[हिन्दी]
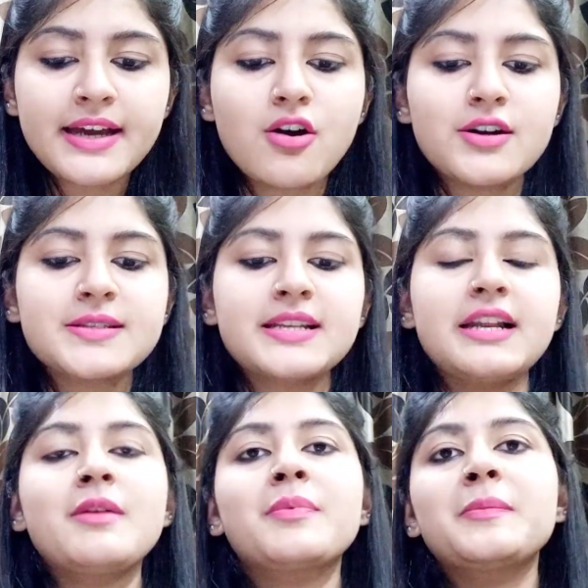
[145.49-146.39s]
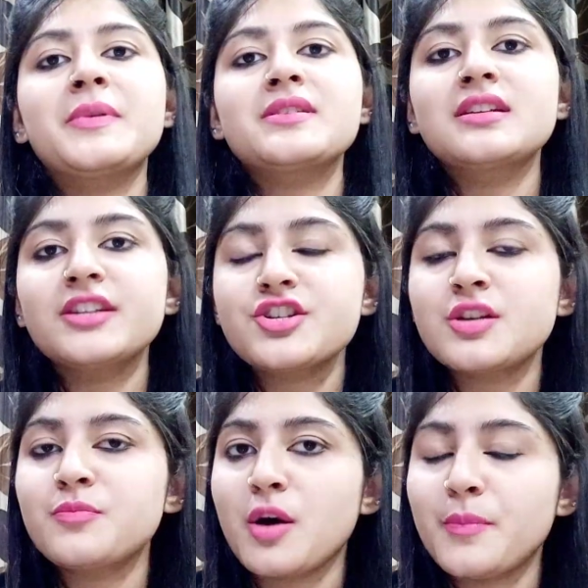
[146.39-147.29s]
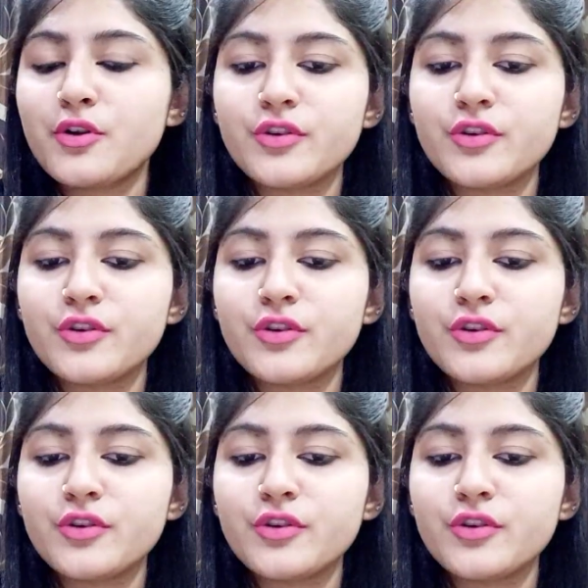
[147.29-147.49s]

है और इसके अलावा आपकी प्रेजेंटेशन प्रॉपर